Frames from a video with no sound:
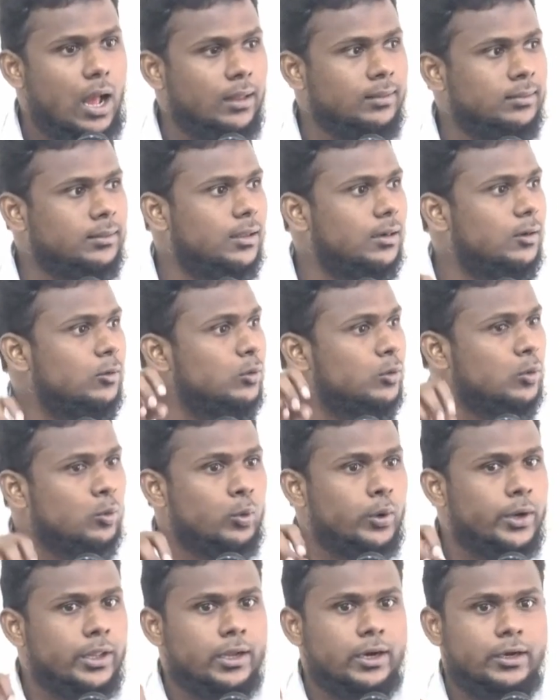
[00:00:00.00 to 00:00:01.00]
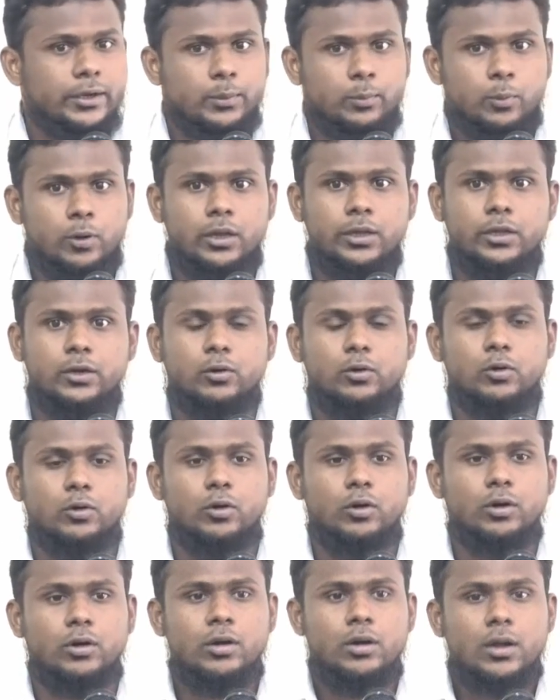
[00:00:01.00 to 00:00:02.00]
அந்த அளவுக்கு உரை கட்டி போல்
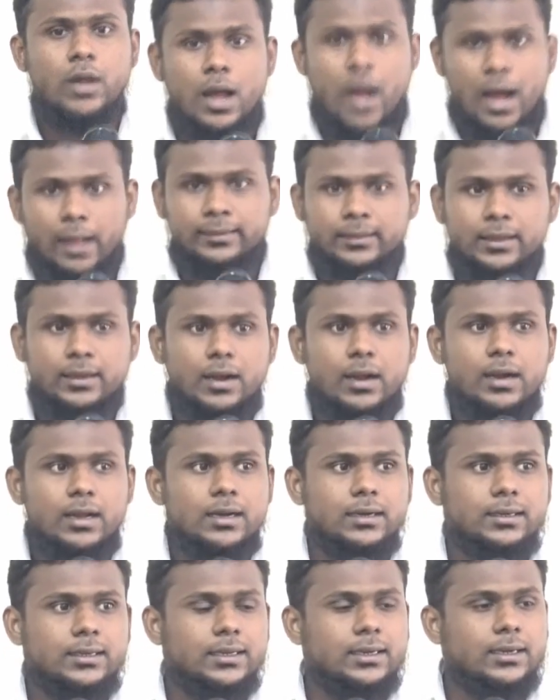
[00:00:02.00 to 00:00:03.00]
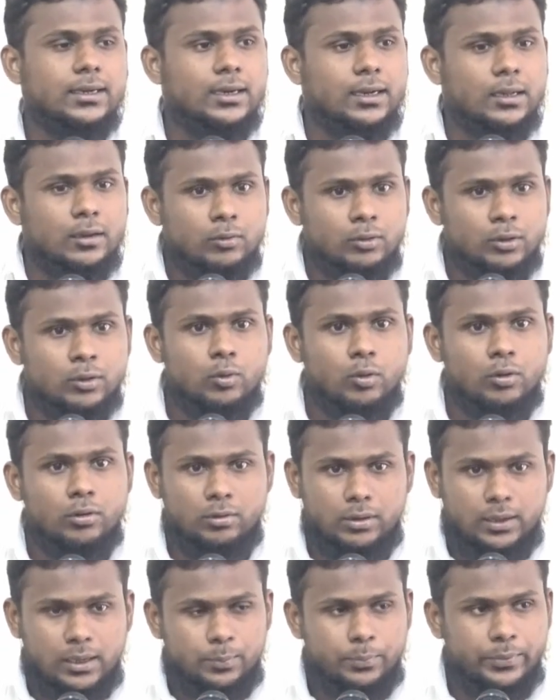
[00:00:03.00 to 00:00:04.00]
இருக்கும் அந்த காலகட்டங்களில் ஒரு
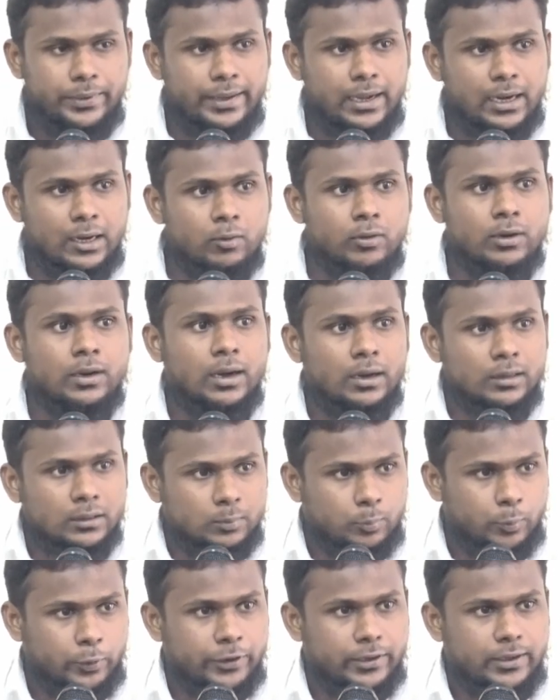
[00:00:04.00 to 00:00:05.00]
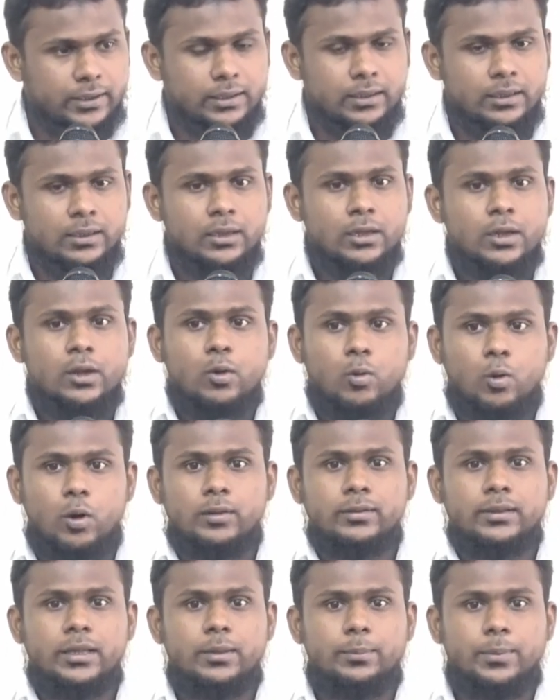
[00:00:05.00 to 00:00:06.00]
கர்ப்பிணியானவங்க நடந்து போயிட்டு
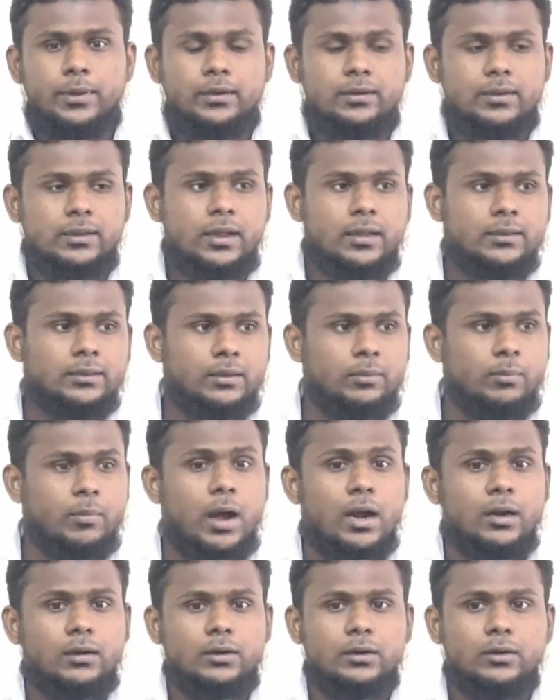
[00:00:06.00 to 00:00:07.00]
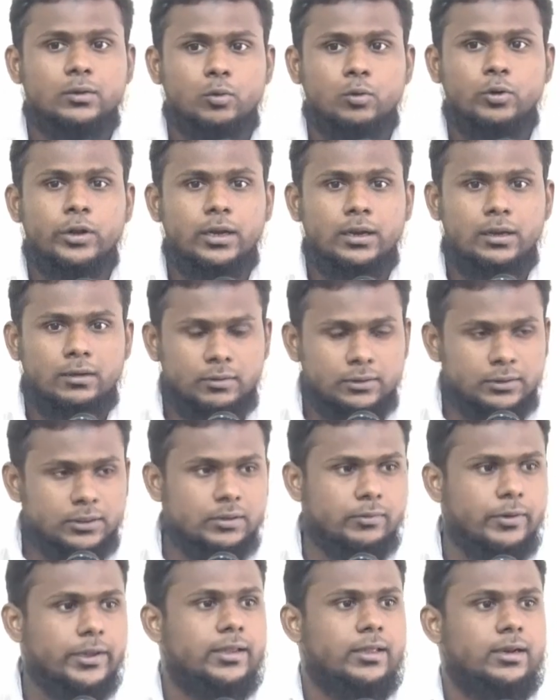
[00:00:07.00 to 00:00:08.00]
குழந்தையை பெற்று அந்த மாட்டு குடிலில் வந்து
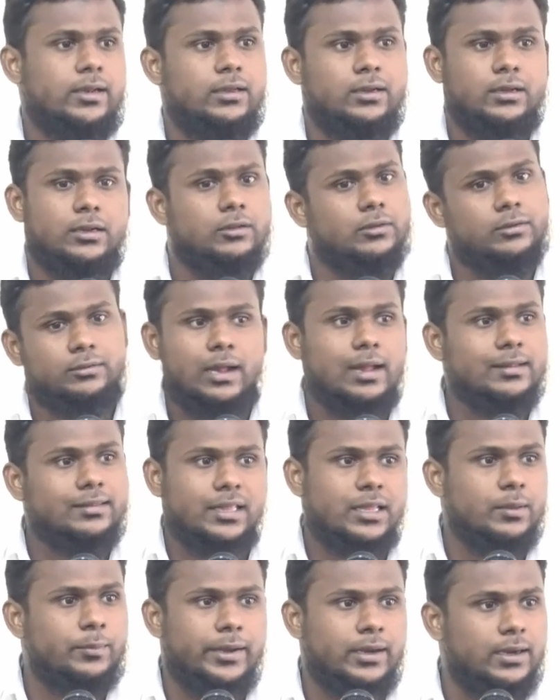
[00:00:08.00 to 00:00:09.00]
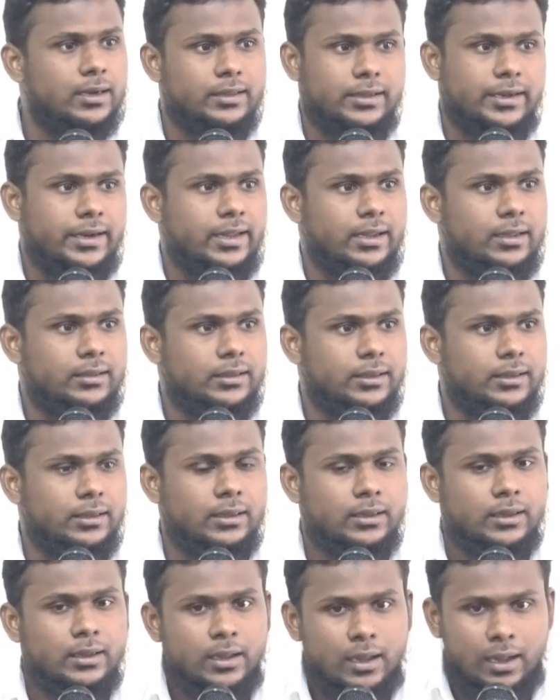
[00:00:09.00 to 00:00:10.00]
வைக்கிறதுங்கிறது சாத்தியமே இல்லது கிடையாது
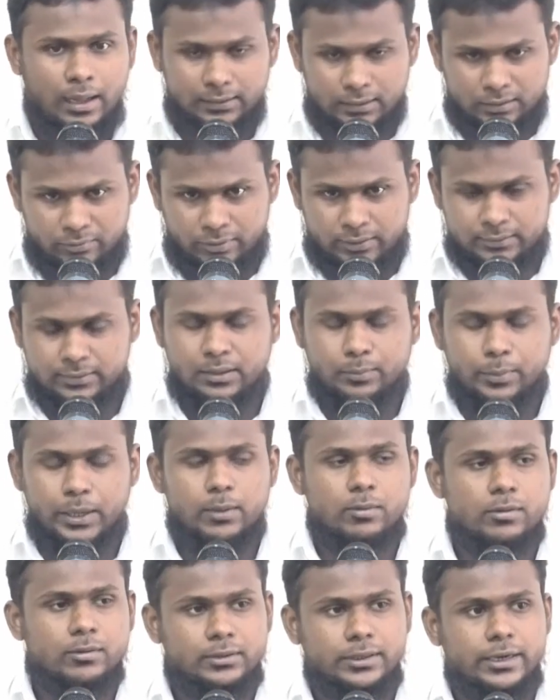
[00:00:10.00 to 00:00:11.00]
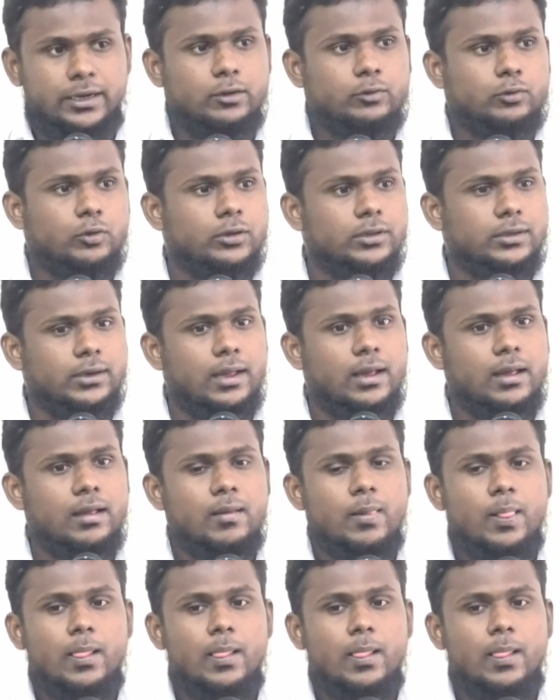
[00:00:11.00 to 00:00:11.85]
அந்த வசனம் பைபிள் வசனம் என்ன சொல்லுதுன்னா